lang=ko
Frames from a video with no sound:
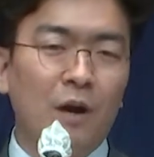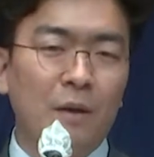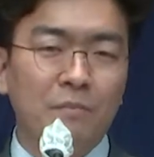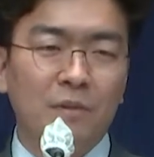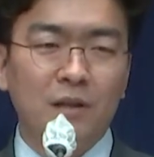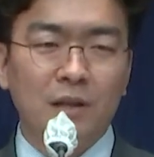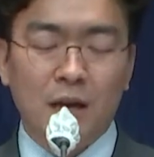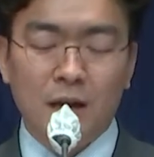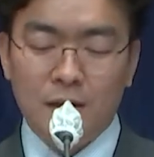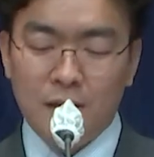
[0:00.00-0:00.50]

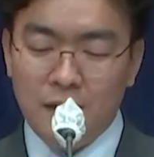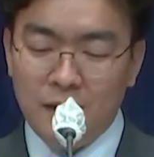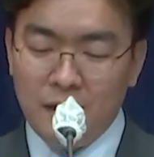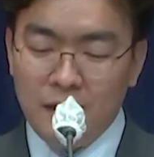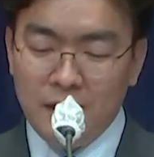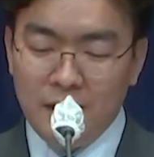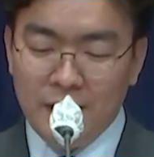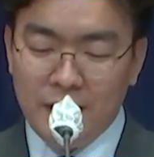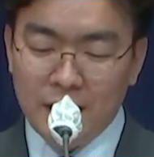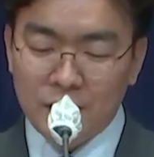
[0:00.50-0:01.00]
합니다.
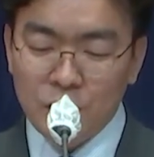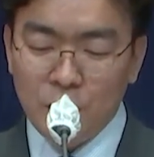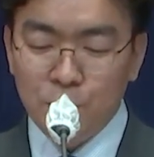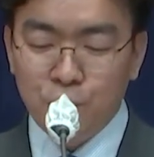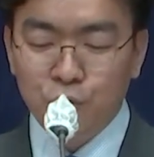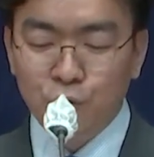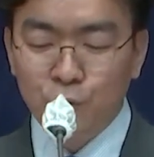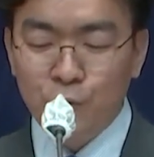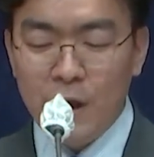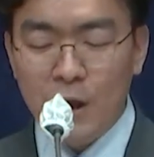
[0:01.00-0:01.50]
그래서
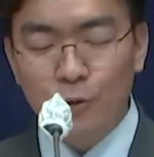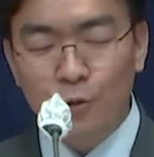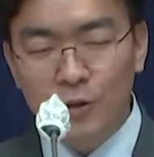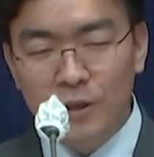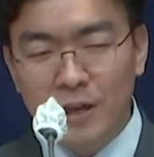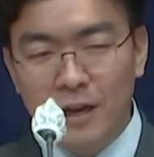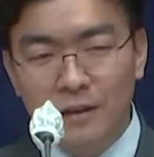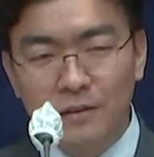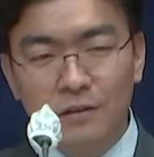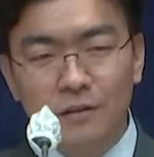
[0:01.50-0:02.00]

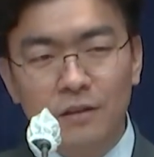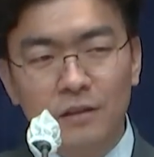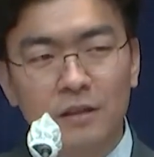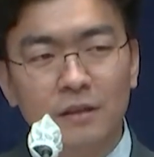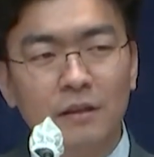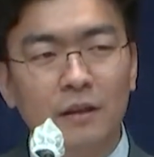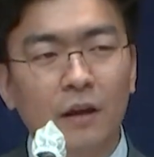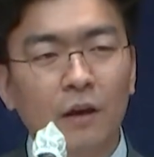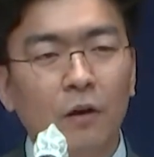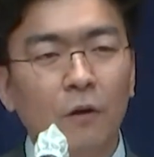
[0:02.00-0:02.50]
부행운이라는
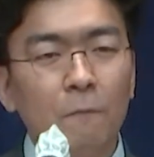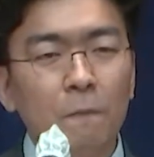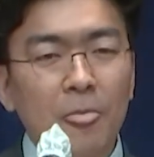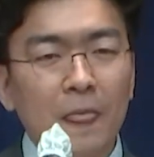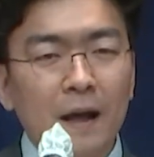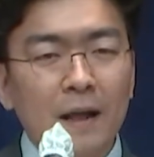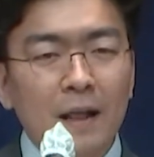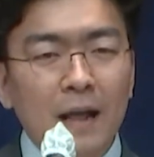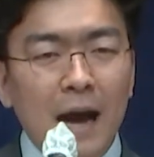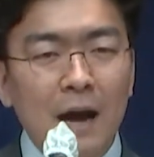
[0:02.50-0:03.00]
뜻인데요.
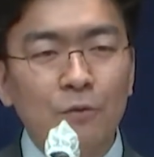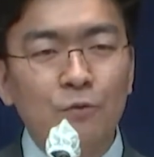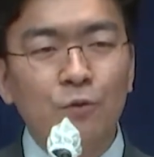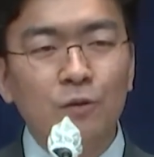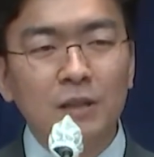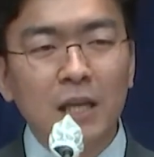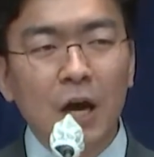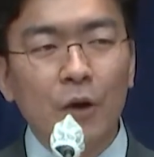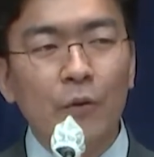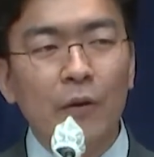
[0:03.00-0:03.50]

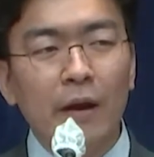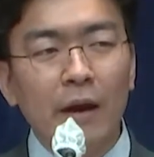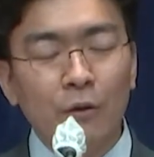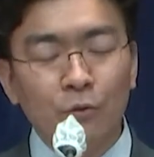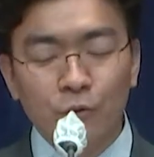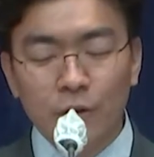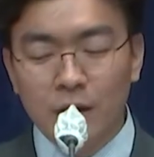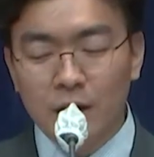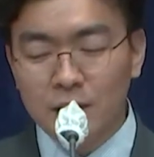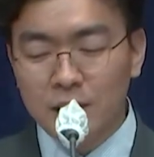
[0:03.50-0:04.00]
한국 사회에
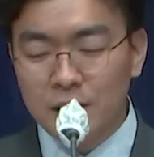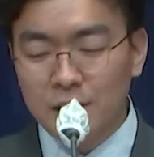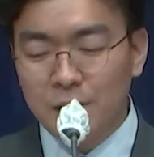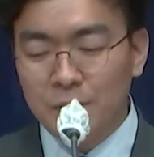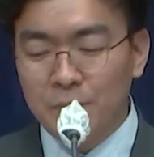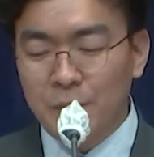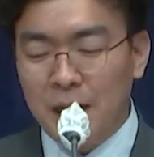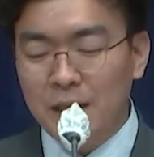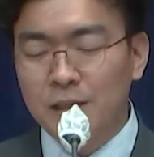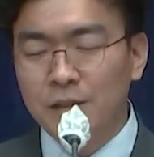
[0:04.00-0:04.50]
우리가
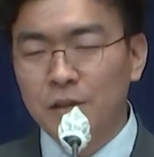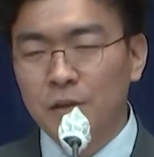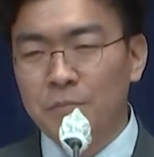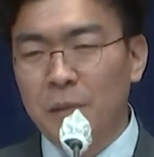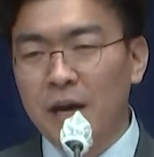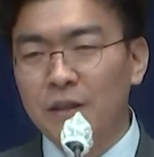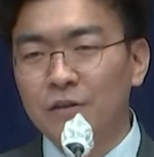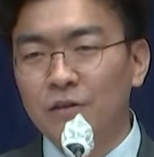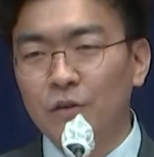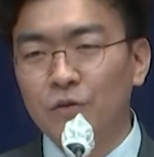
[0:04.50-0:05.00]
지금 많이
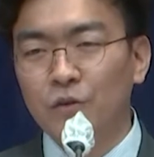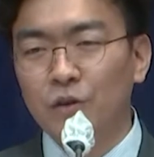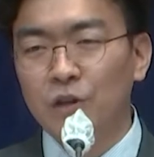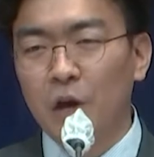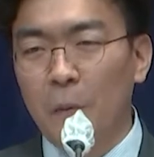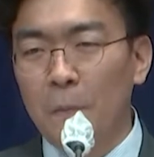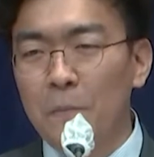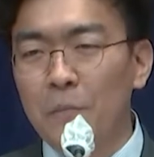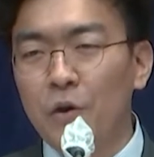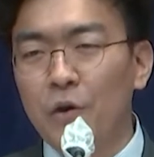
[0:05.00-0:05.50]
많은 어떤
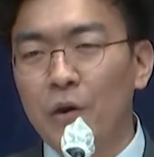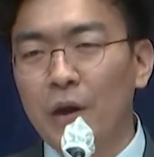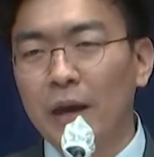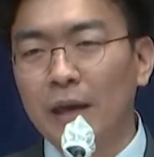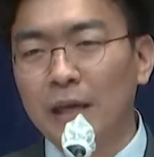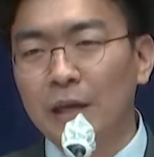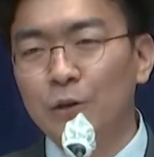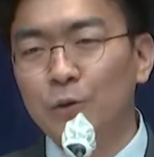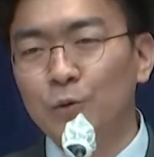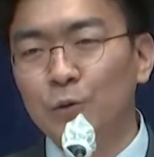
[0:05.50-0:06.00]

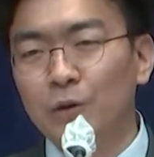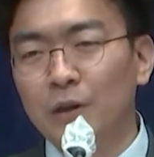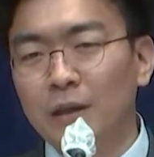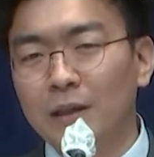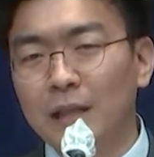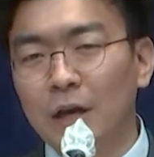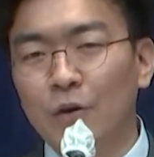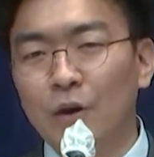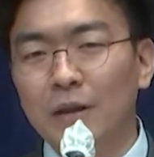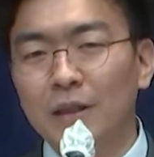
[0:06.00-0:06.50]
염려의 이유들이
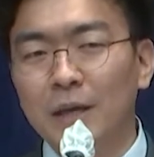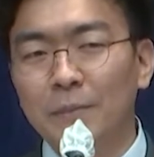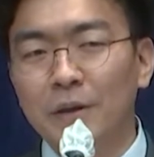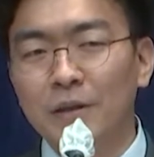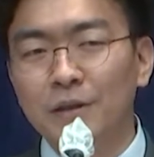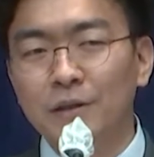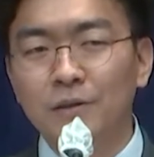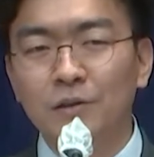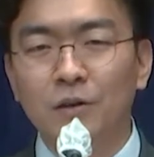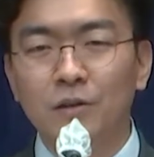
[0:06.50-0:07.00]
있다고
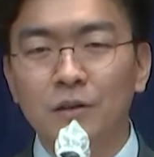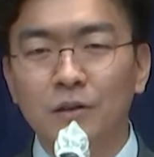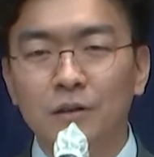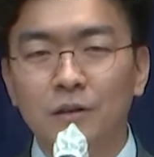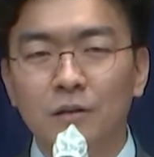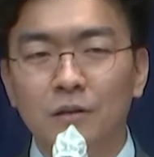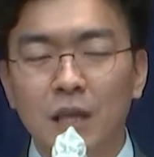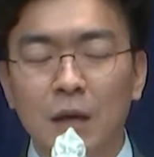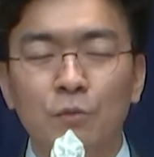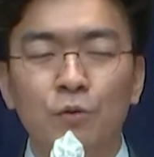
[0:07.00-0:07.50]
한다면
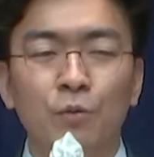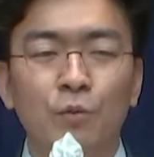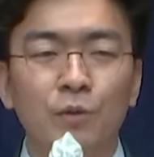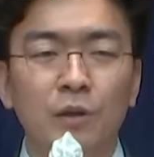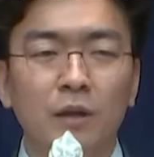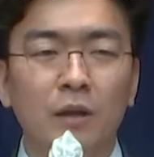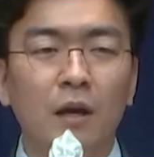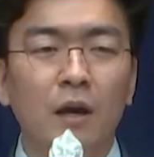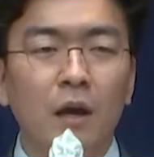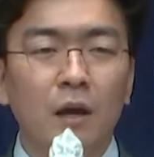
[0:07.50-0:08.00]
그것은
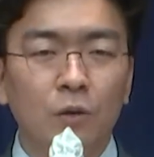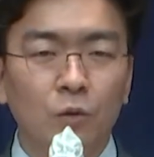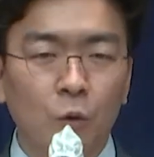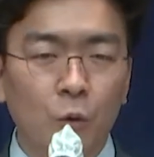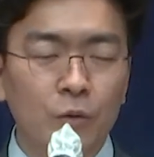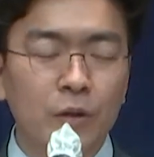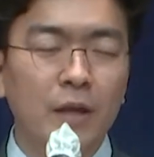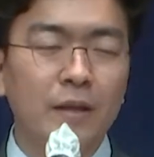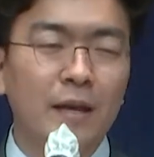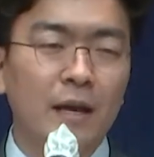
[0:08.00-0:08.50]
대부분이
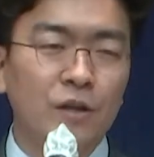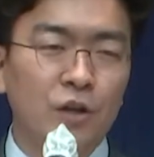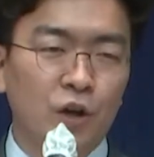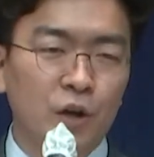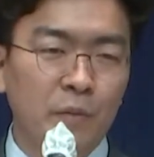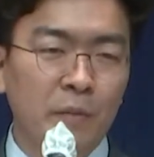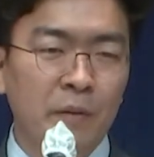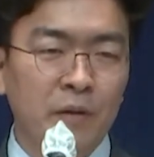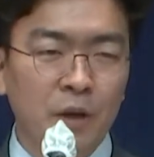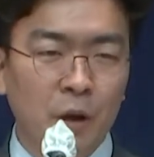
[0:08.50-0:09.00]
돈에 대한
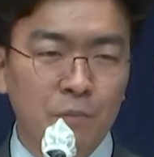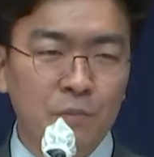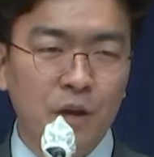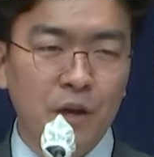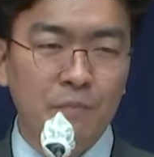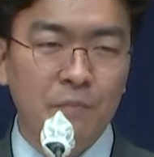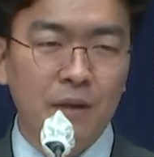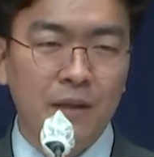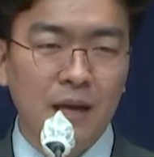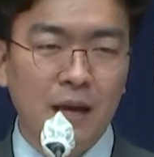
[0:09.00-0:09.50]
염려,
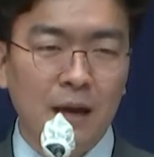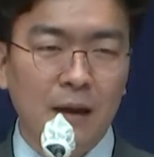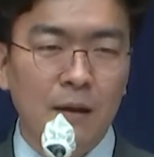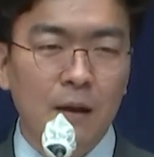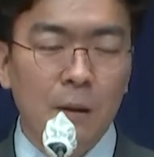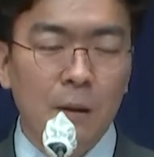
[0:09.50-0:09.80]
입니다